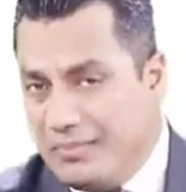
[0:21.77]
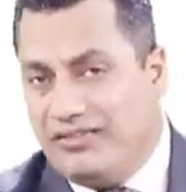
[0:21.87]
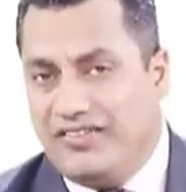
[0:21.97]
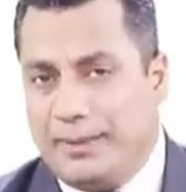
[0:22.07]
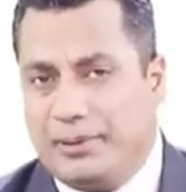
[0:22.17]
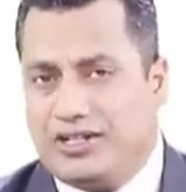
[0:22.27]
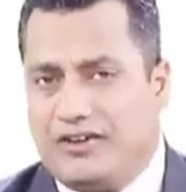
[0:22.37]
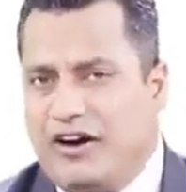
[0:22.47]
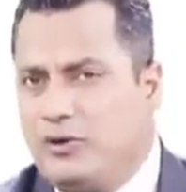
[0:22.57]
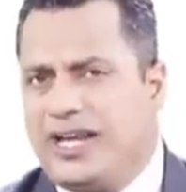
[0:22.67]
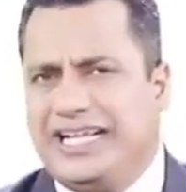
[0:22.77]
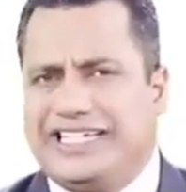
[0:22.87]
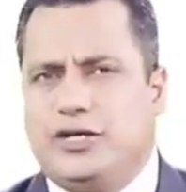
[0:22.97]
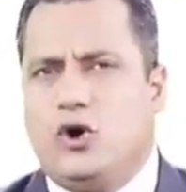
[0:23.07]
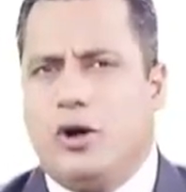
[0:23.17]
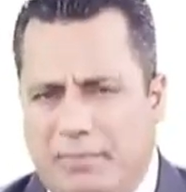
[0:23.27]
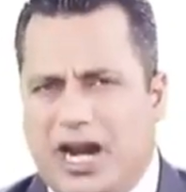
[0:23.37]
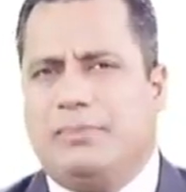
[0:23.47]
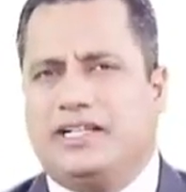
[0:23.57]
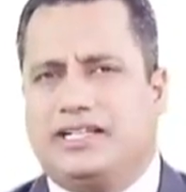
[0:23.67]
मैं विवेक बिंद्रा फाउंडर एंड सीईओ
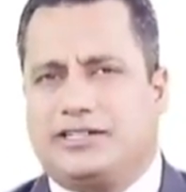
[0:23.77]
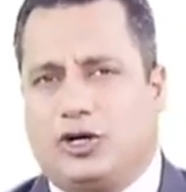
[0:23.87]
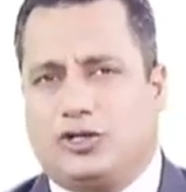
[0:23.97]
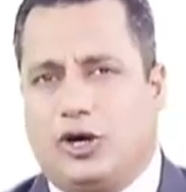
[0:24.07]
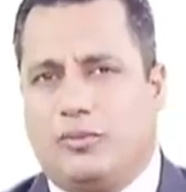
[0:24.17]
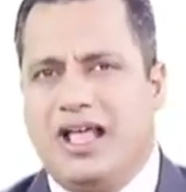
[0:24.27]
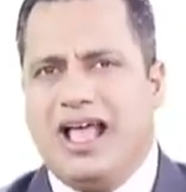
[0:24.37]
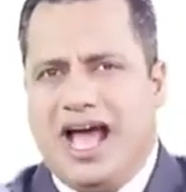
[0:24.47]
बड़ा बिजनेस डॉट कॉम